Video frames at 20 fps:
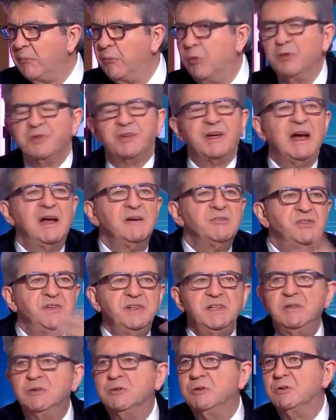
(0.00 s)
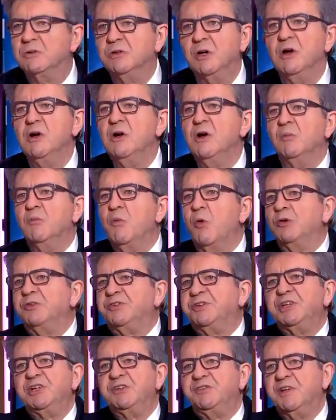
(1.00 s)
Bon, c'est la vie. Euh, moi
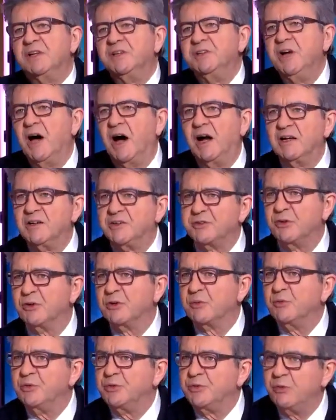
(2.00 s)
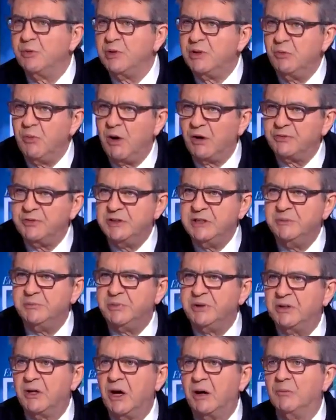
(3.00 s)
aussi, je viens de dire à l'instant que M. Édouard
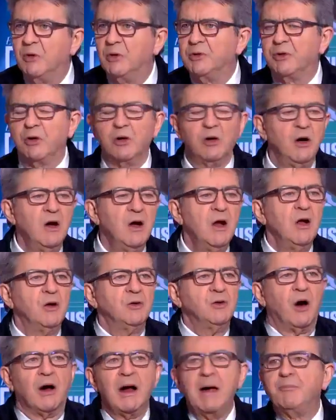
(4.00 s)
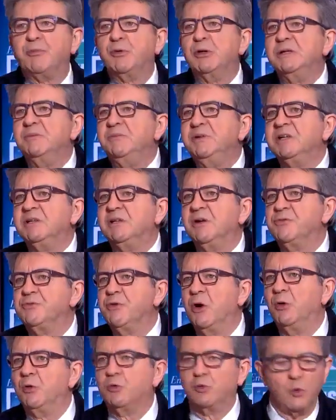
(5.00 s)
Philippe était un menteur. Dans la polémique, des
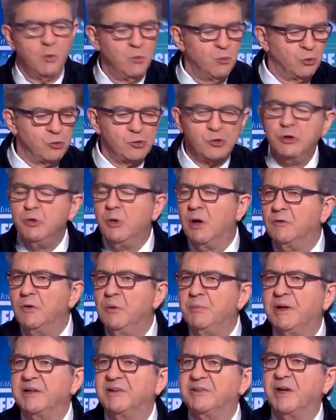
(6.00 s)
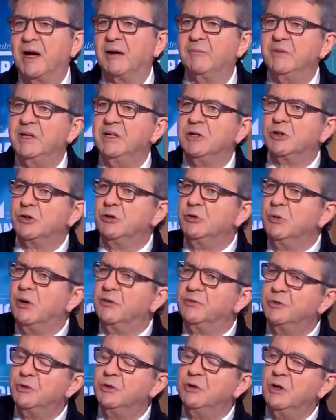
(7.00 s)
fois, le ton monte. Je ne lui en veux pas de ça, mais je lui
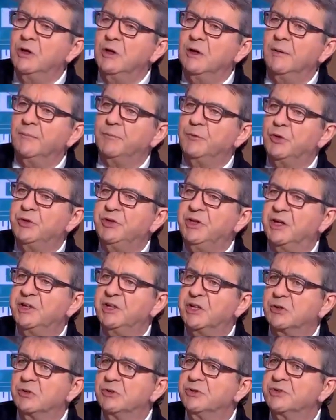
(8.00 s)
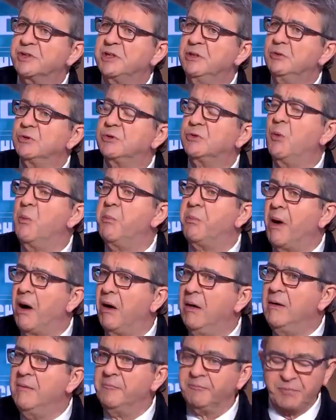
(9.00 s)
en veux de dire des choses qui ne sont
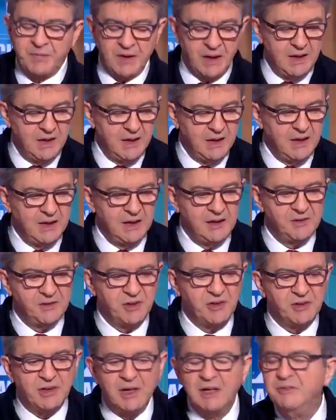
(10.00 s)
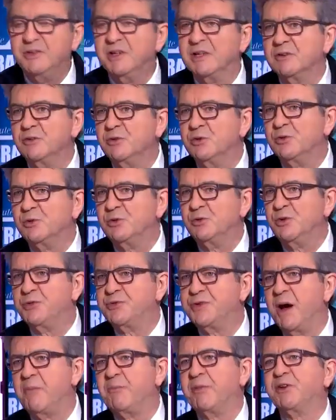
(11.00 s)
pas. Et, c'est ce qu'elle vient de,
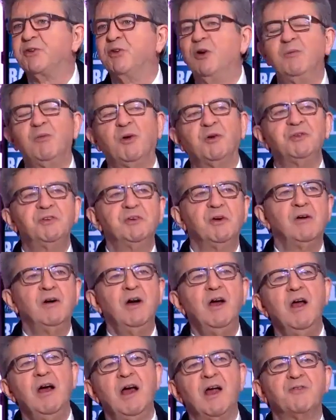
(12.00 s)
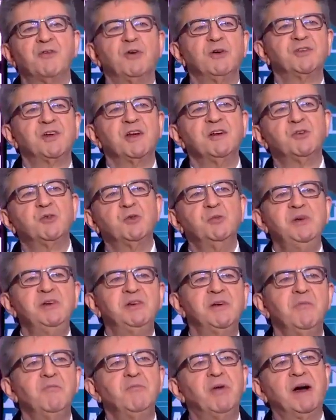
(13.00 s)
faire, pas seulement en disant la France
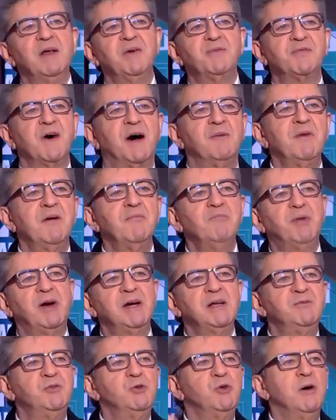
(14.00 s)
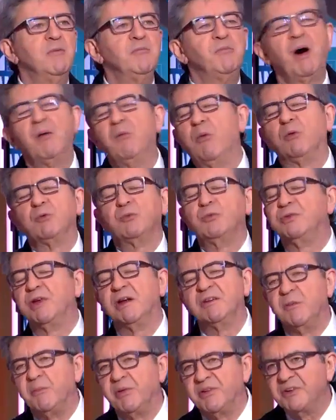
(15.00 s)
insoumise n'aime pas les femmes, n'aime pas les vieux, n'aime pas. Bon, tout ça,
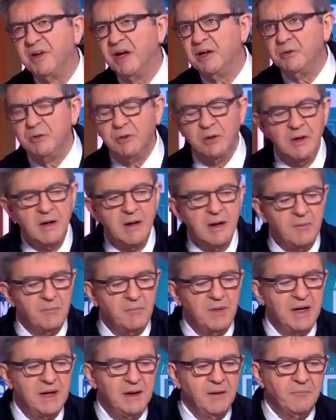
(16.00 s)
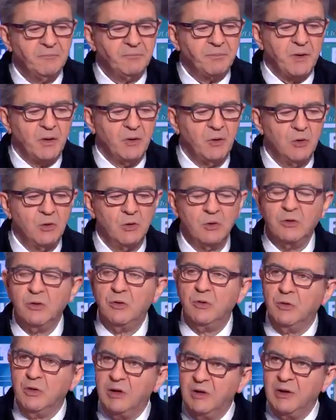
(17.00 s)
c'est pas sérieux. Mais euh,
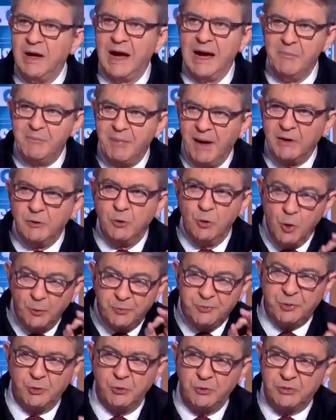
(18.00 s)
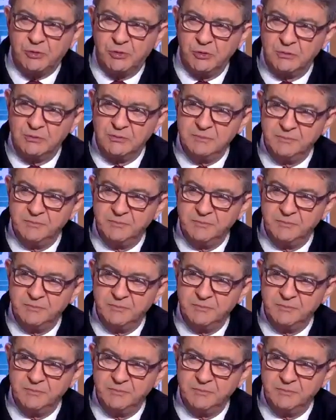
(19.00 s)
elle parle de l'obstruction.